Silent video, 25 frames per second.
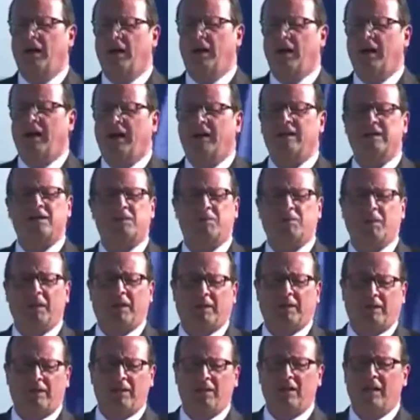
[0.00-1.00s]
El presidente
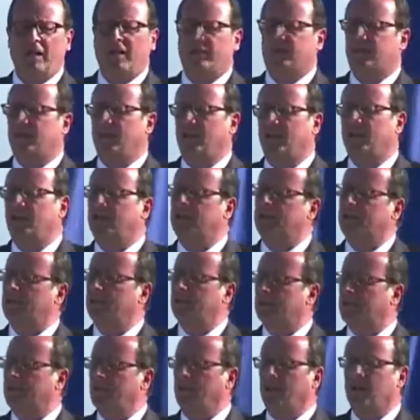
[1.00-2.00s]
francés ha pedido que se
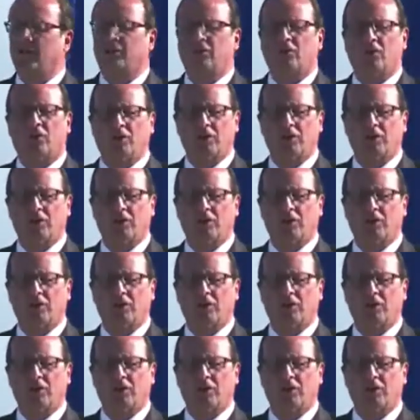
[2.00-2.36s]
convoque una